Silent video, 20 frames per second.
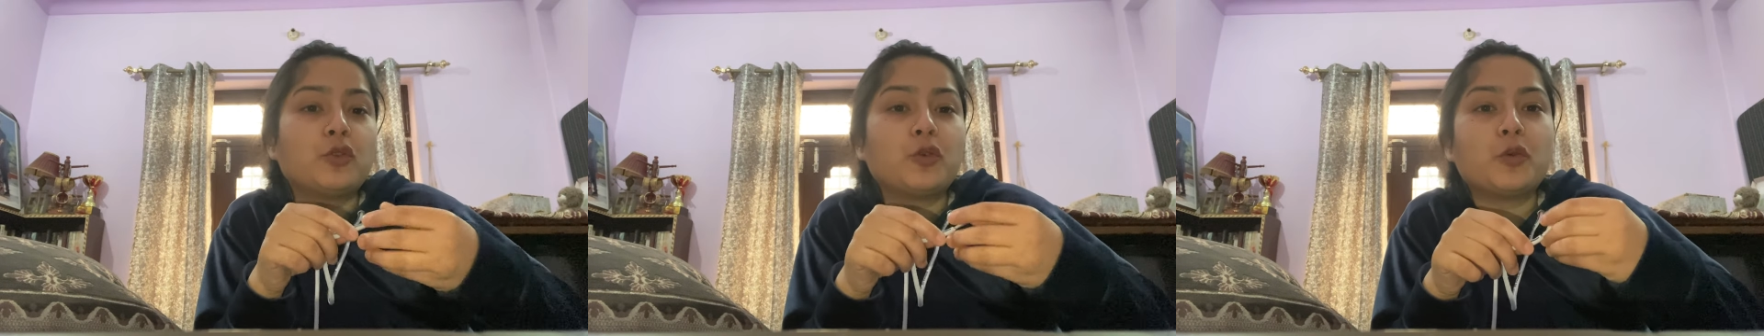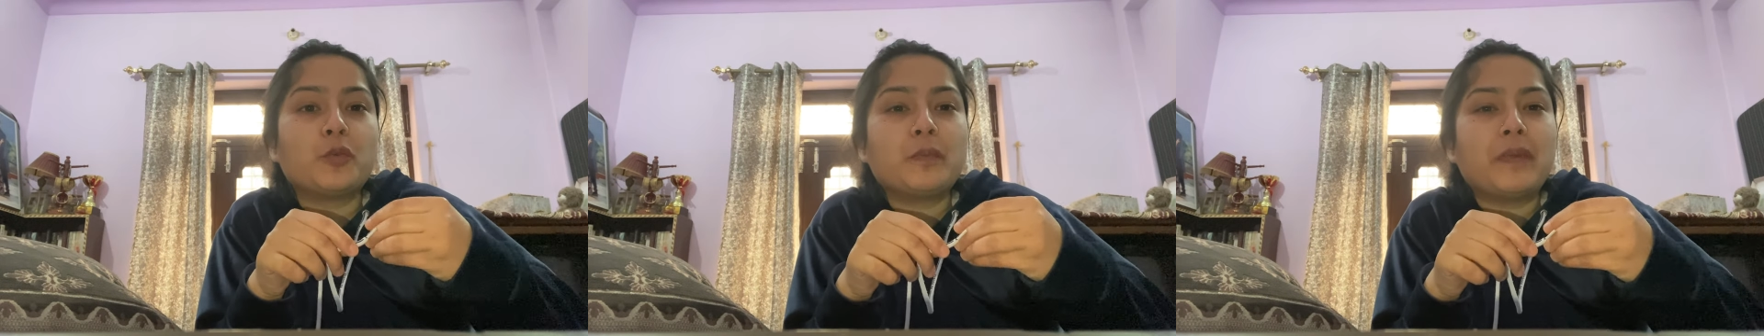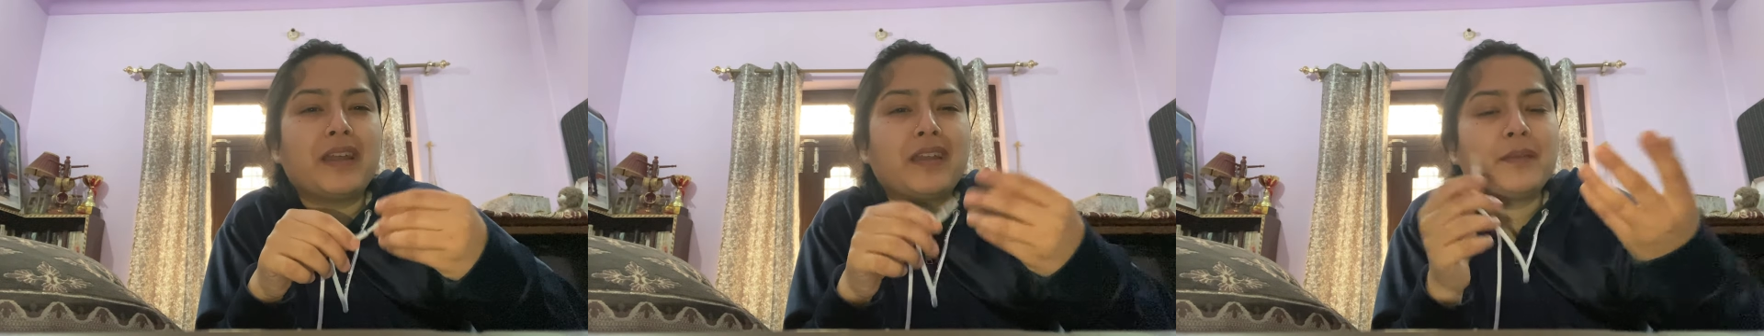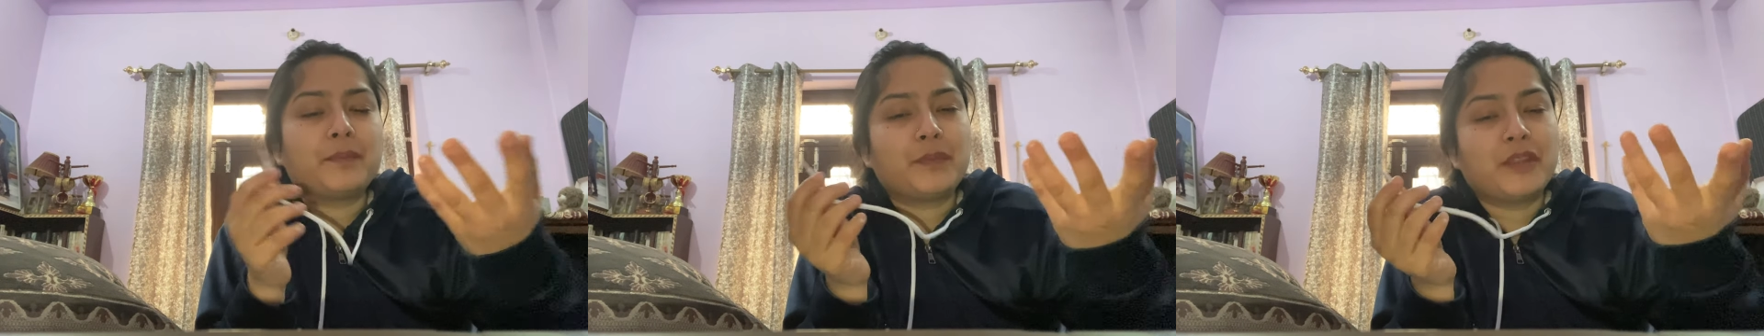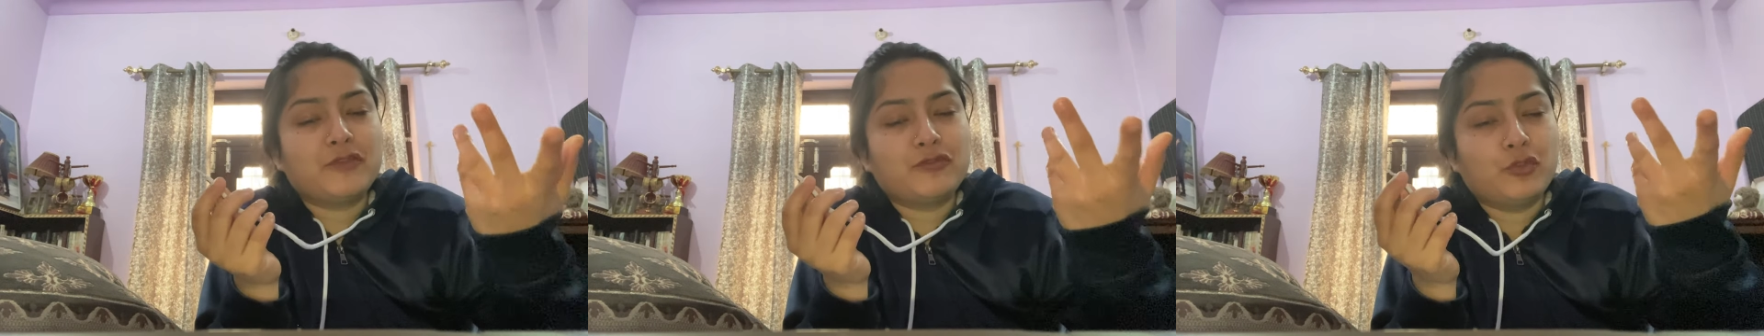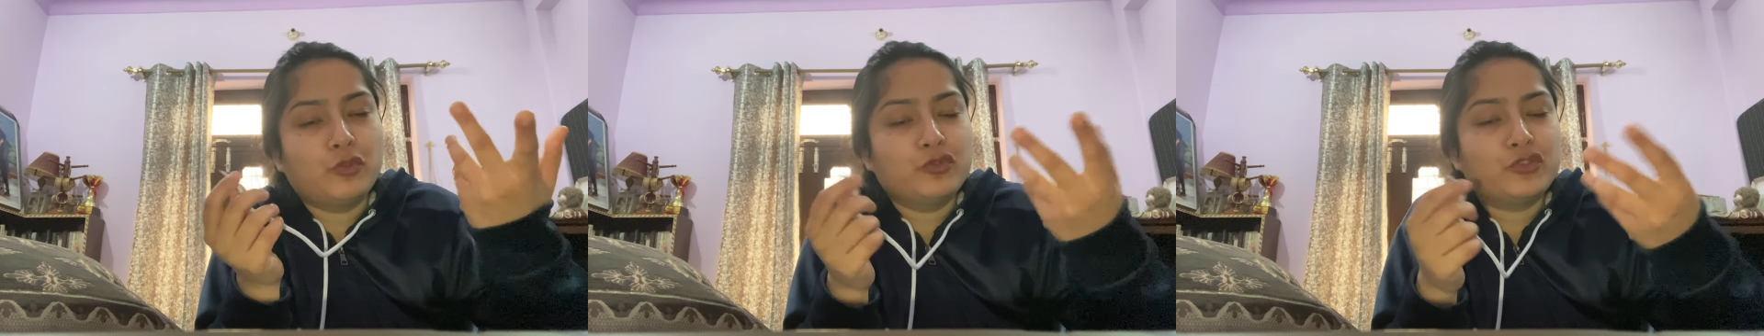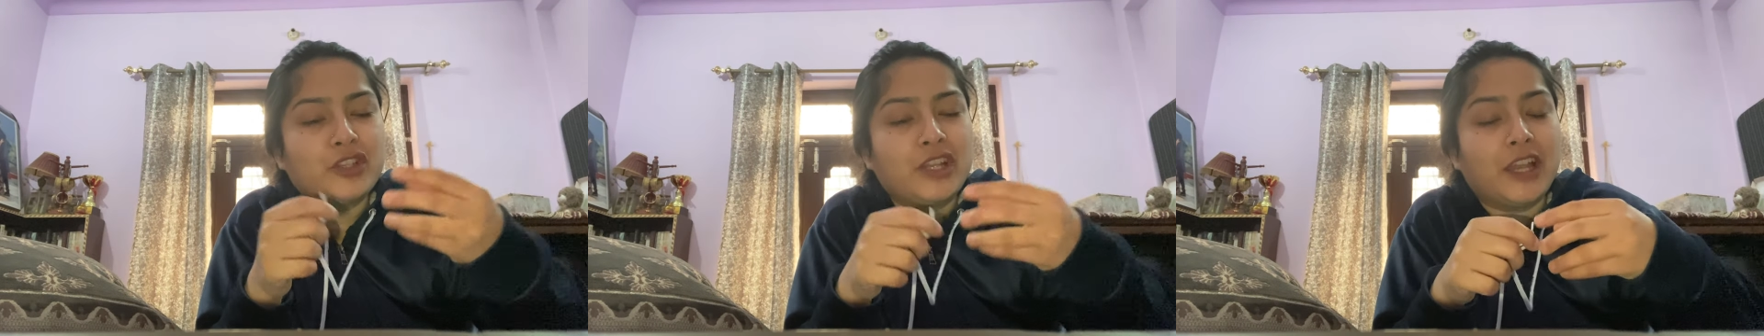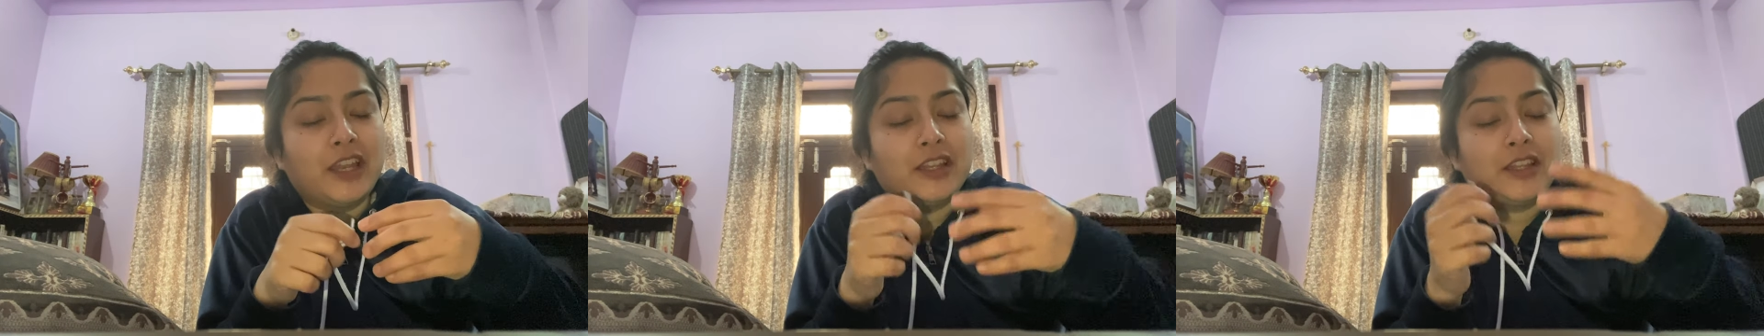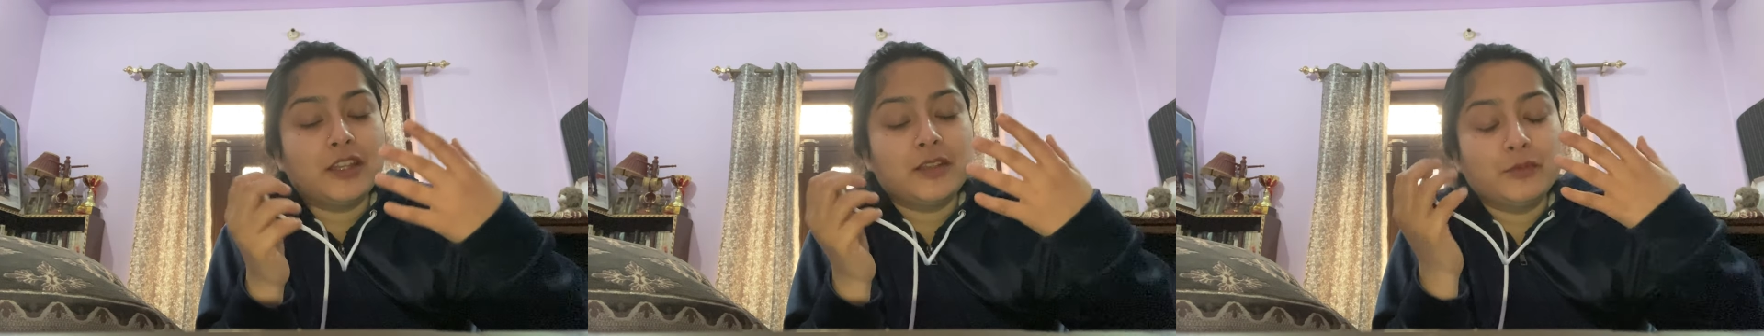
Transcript: तो मैं अपना फ़ोन चला रही